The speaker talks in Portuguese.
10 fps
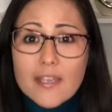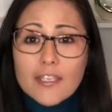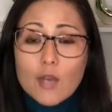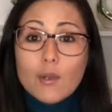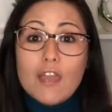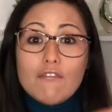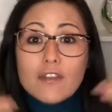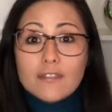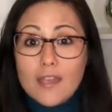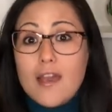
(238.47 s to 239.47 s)
que ao
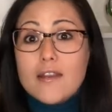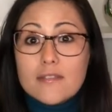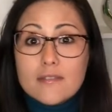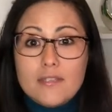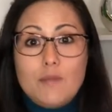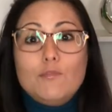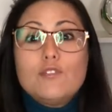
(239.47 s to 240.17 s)
levantar temos